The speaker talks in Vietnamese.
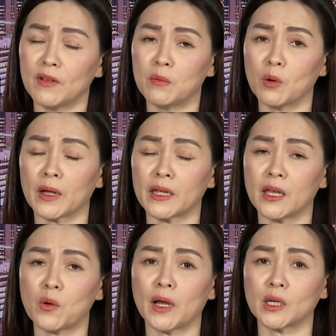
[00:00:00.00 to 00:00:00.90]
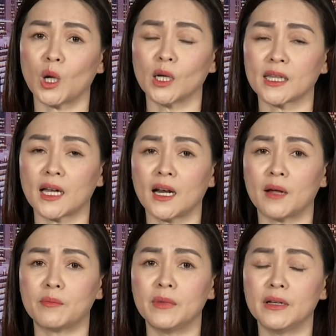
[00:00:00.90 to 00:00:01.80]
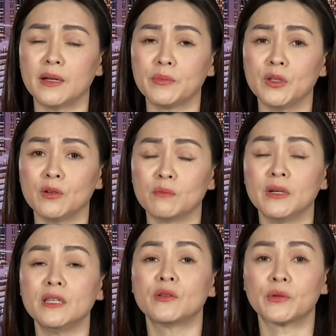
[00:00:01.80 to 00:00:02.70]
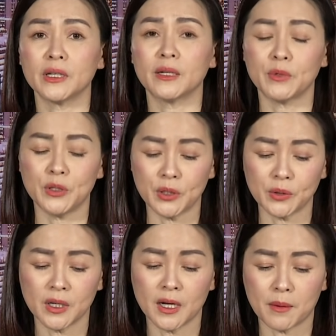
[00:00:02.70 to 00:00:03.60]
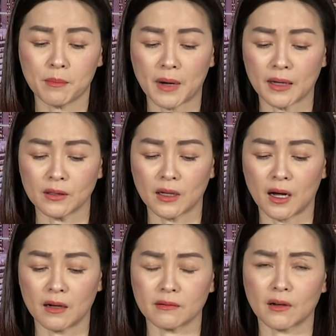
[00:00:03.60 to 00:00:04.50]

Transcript: về một cái kế hoạch gọi tắt là B3W mà à,